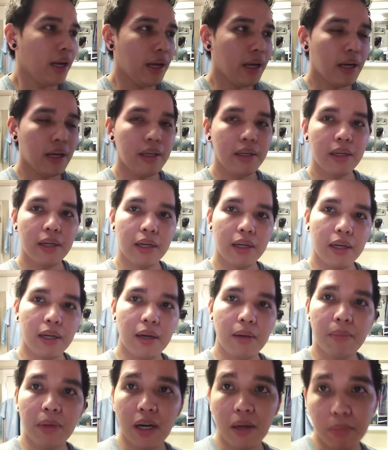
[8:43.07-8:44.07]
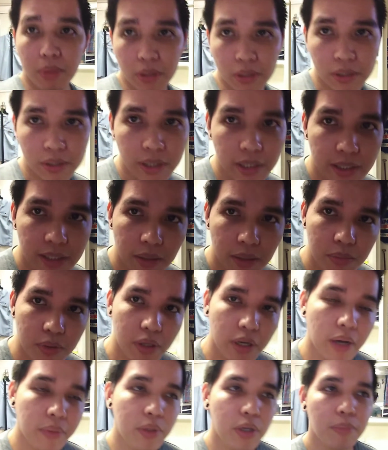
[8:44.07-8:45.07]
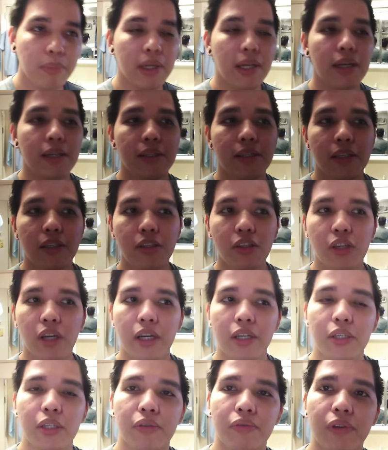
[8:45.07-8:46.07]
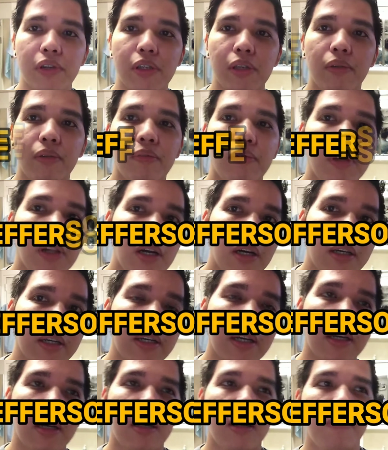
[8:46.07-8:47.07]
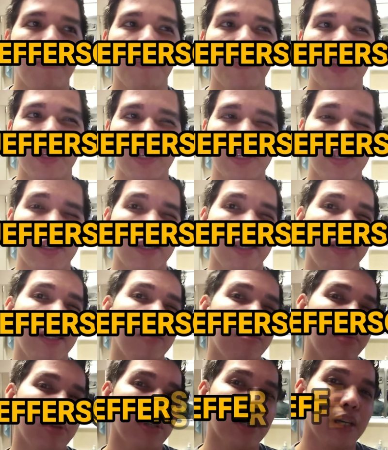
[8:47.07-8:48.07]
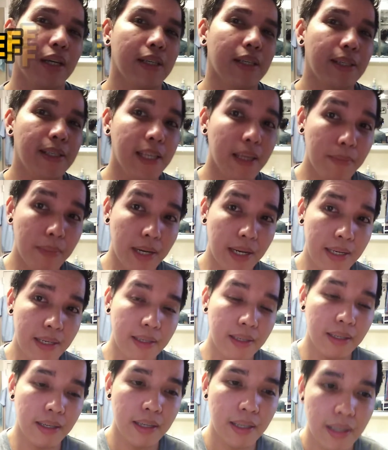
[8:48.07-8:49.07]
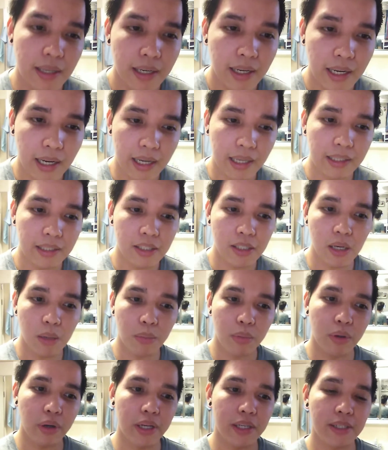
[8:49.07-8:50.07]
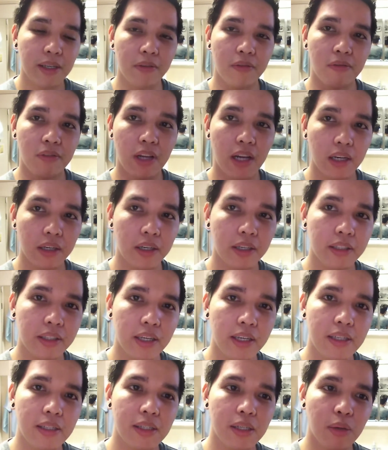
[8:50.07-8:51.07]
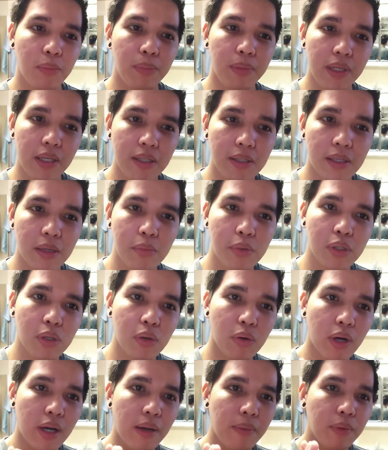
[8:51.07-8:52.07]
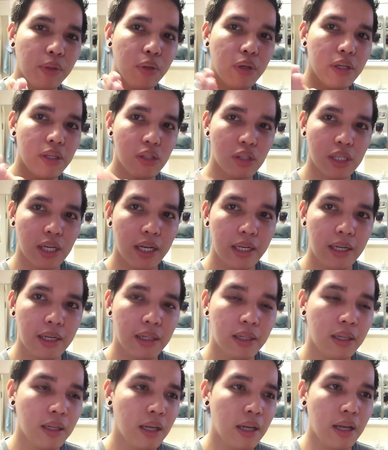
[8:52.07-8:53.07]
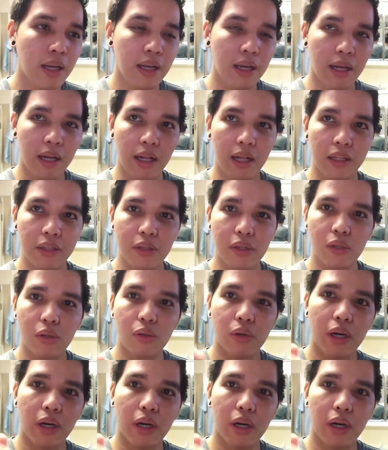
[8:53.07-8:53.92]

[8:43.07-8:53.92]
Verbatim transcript: And uh, mga boss, isubscribe nyo pala si John Jefferson Vlog. Um, isa din po siyang seaman at siya po ay isang vlogger din. So please subscribe to his channel. I'll just